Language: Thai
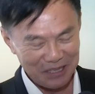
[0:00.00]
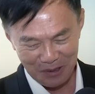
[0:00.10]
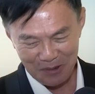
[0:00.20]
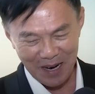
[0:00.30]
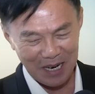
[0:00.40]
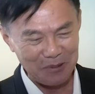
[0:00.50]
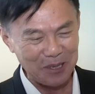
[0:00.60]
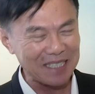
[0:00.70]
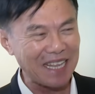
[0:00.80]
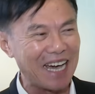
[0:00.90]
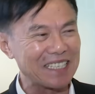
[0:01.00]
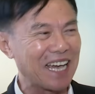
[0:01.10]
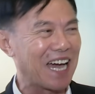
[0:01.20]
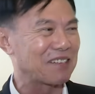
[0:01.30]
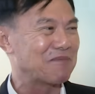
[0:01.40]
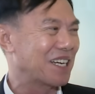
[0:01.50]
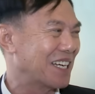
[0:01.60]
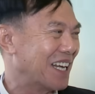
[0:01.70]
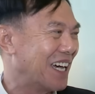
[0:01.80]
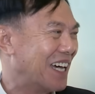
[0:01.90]
จนกว่ากูจะตายจากมึง
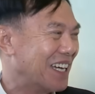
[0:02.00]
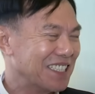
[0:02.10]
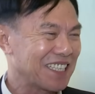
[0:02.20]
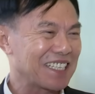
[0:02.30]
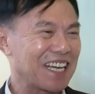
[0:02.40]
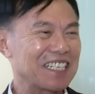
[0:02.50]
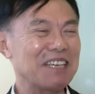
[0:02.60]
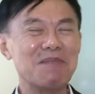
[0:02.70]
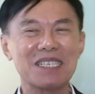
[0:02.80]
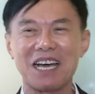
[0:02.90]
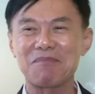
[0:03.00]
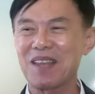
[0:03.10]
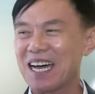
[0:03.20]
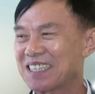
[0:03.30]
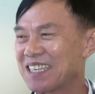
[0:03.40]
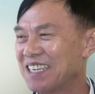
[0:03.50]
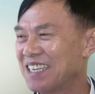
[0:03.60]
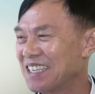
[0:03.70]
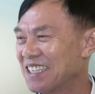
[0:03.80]
นั่นแหละทั้งทั้งที่มึงทำหน้าที่